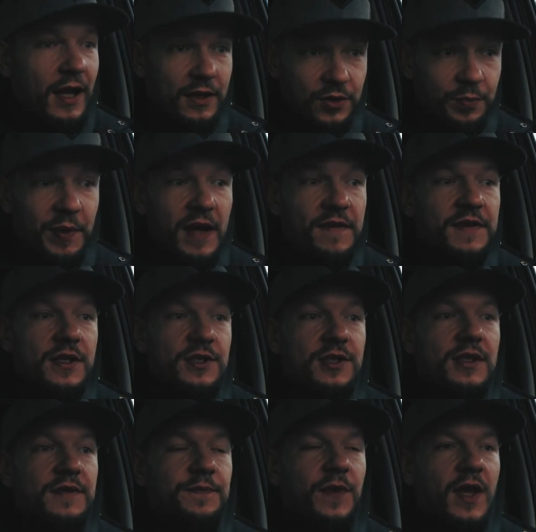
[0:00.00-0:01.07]
ale to prawda,
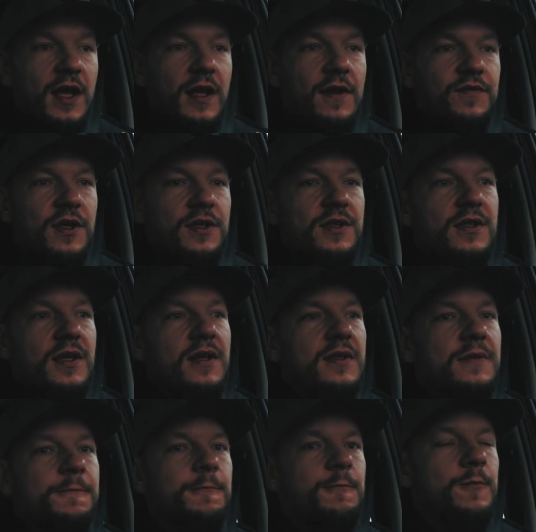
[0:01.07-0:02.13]
że taka
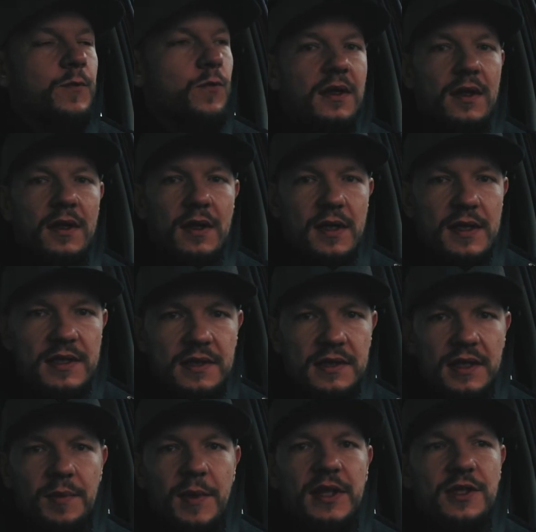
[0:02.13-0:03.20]
właśnie
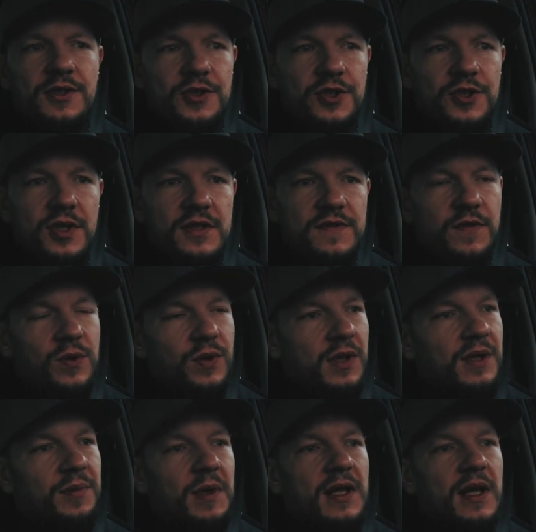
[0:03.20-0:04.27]
systematyczność to jest w
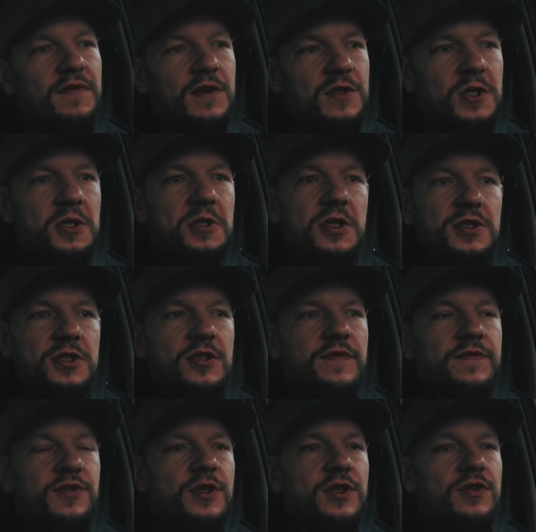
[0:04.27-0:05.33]
ogóle chyba najważniejsza rzecz
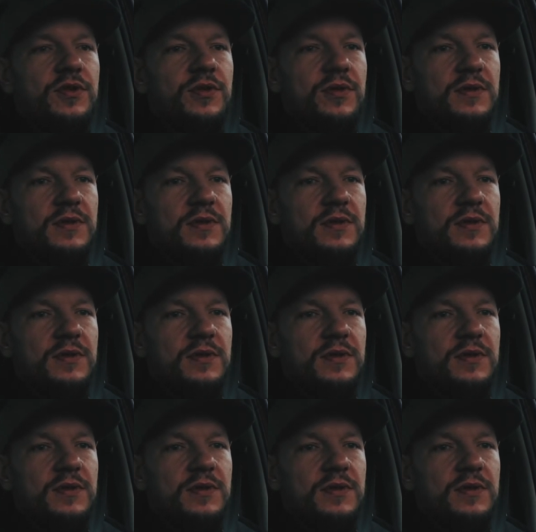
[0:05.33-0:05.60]
w życiu.